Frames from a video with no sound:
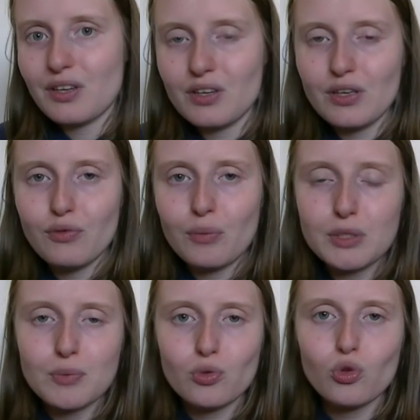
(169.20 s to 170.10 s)
il faut un
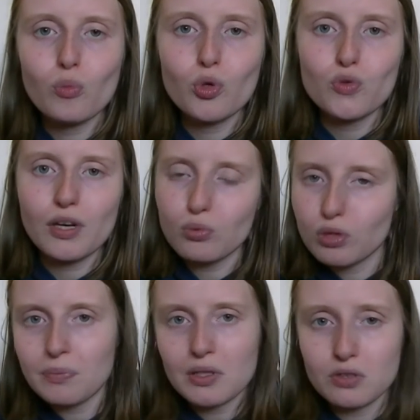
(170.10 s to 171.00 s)
petit peu de temps pour se faire à tous
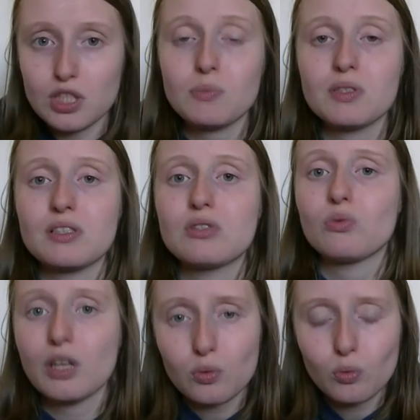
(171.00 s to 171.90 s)
les personnages parce qu'ils
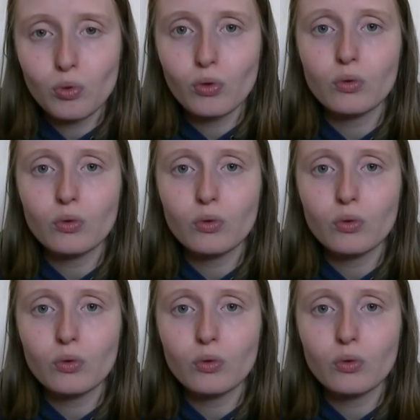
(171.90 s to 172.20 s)
sont très nombreux.